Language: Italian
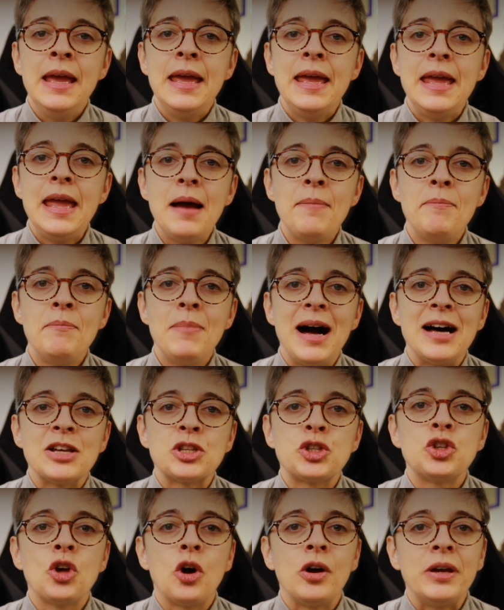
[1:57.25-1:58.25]
e
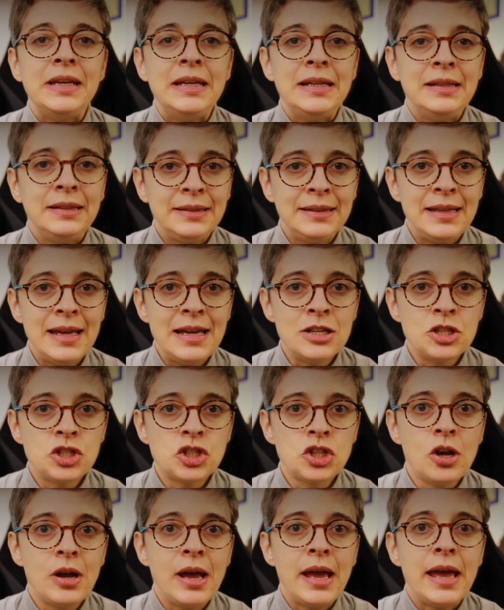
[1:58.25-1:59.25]
abbasso il
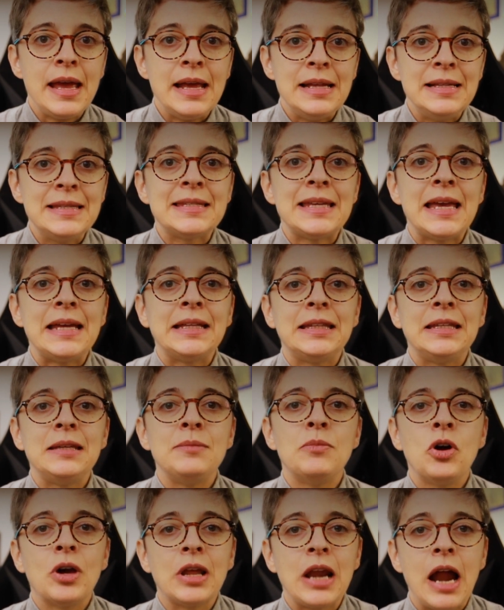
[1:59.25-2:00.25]
terzo e il
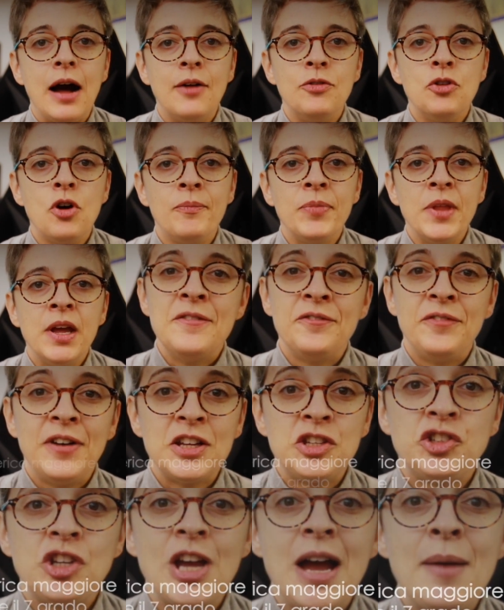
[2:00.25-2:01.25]
settimo grado.
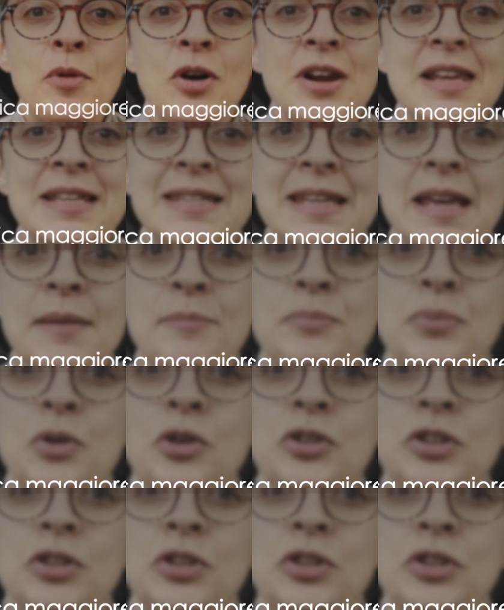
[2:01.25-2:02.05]
Facciamo l'esempio